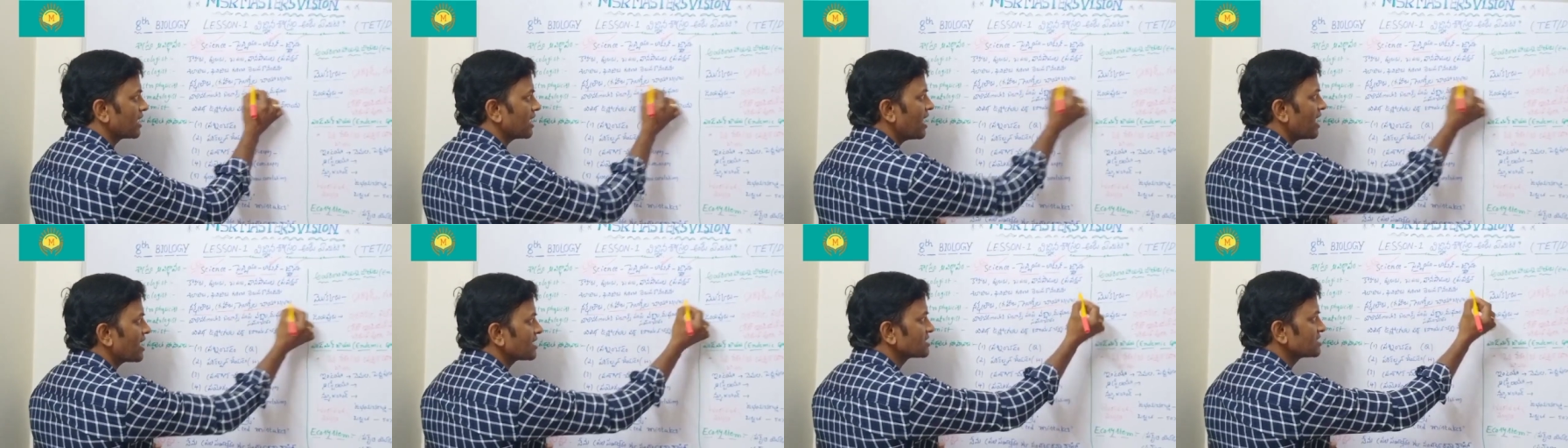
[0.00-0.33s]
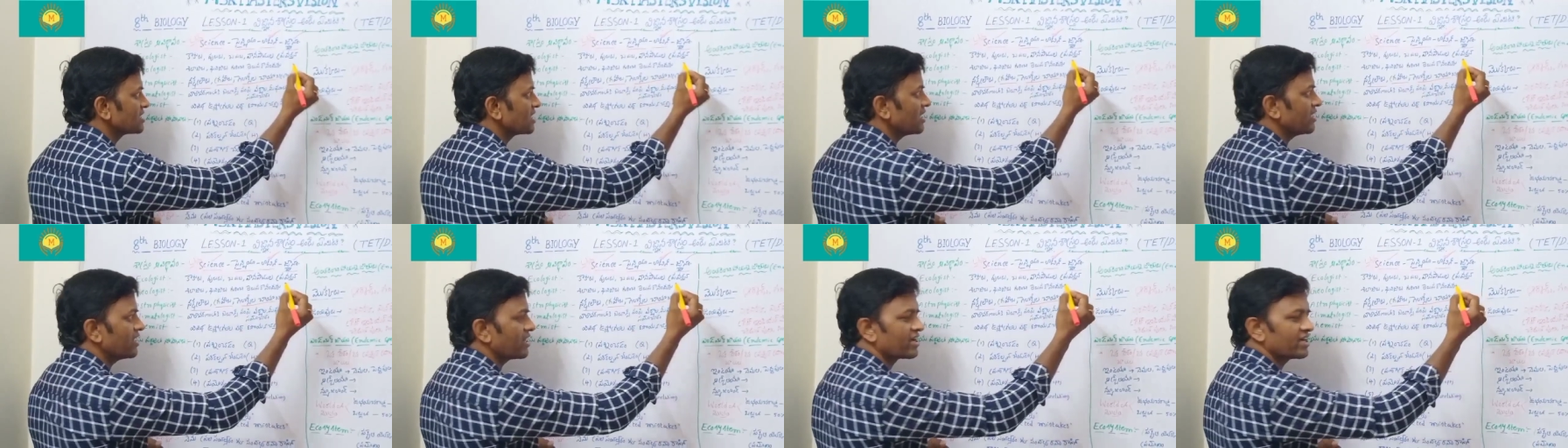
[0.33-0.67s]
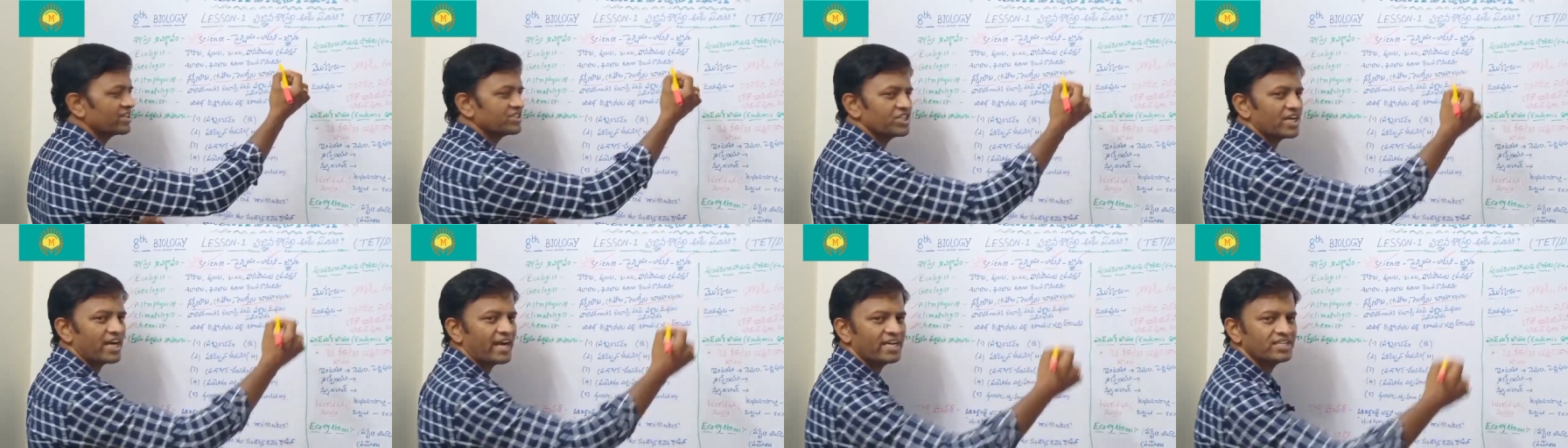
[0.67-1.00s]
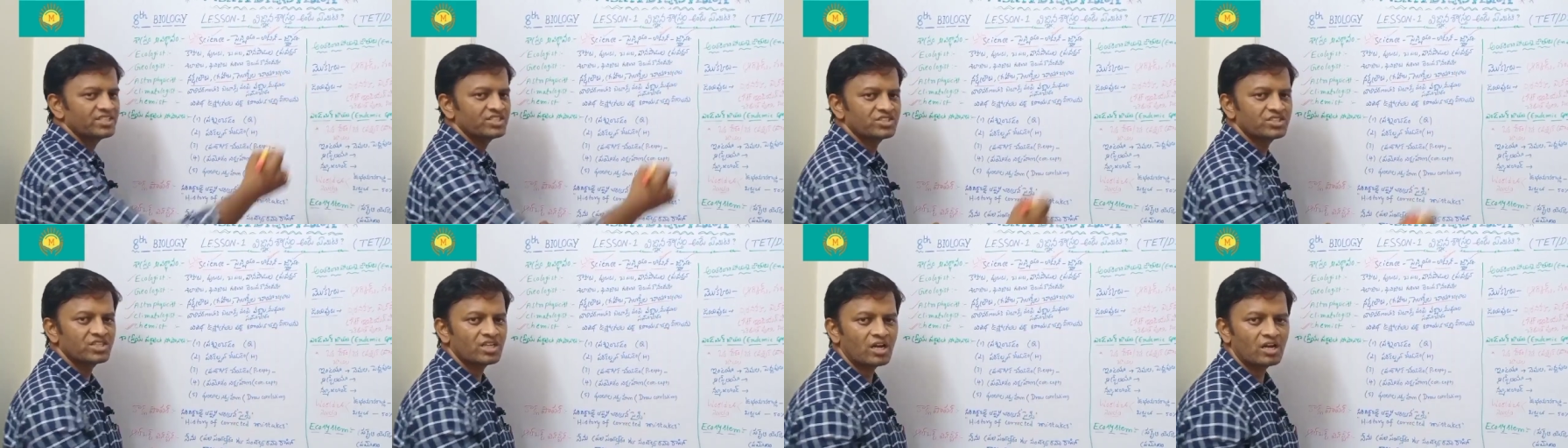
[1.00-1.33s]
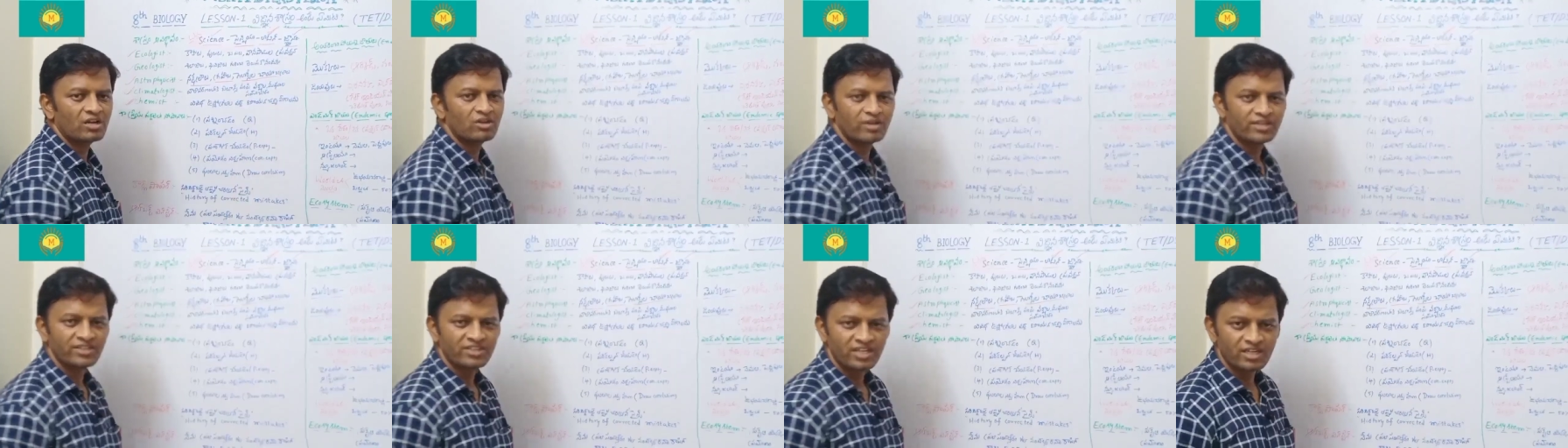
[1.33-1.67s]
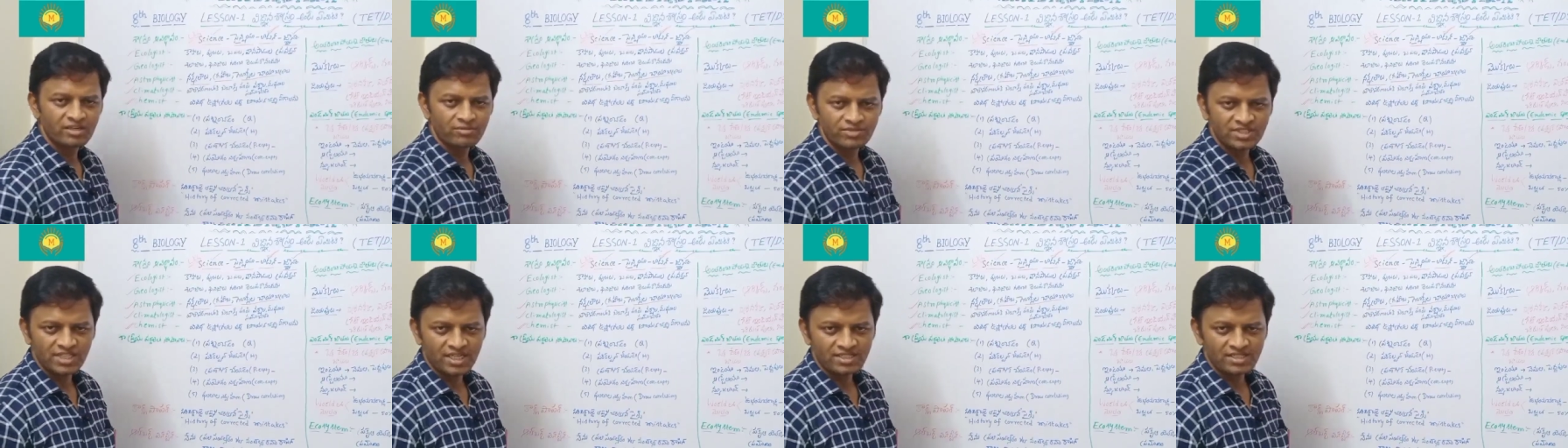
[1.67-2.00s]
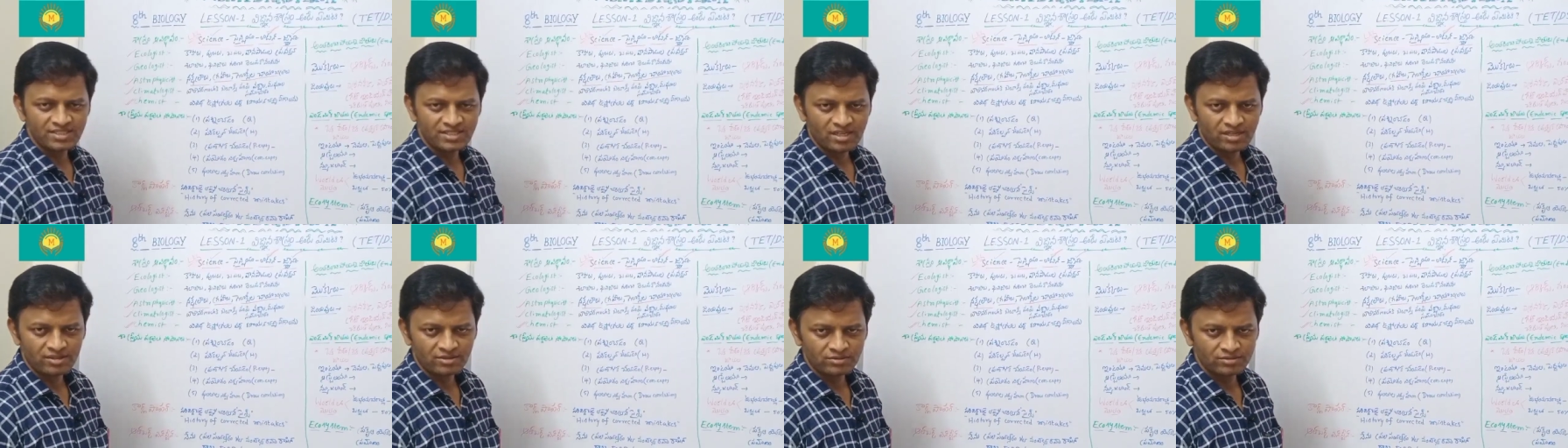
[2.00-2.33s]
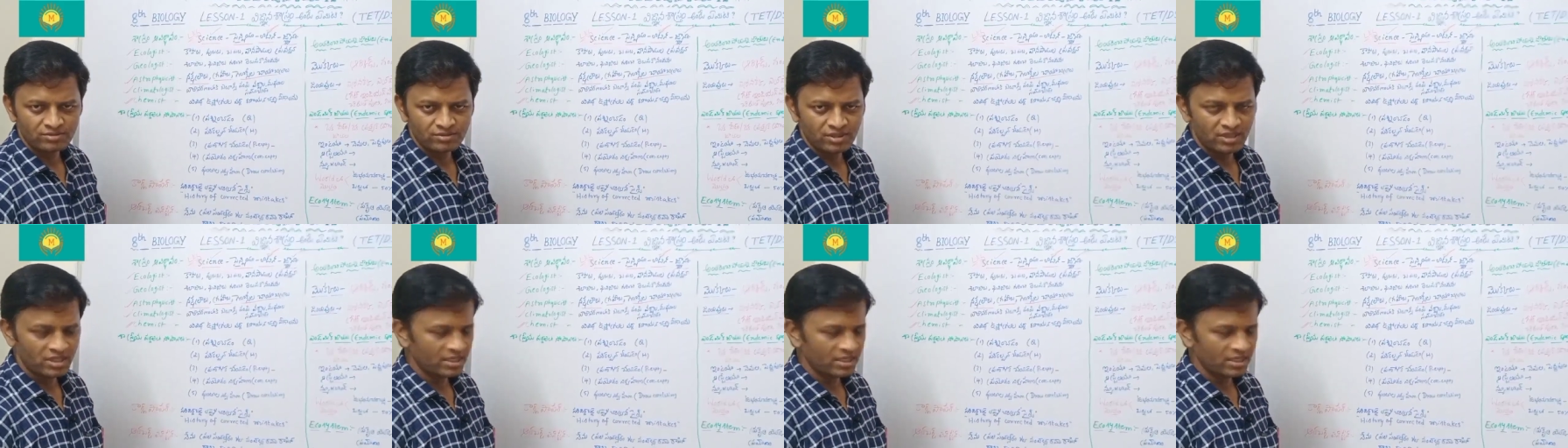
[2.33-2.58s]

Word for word: గెలాక్సీల యొక్క ఛాయాచిత్రాలను అధ్యయనం చేస్తారు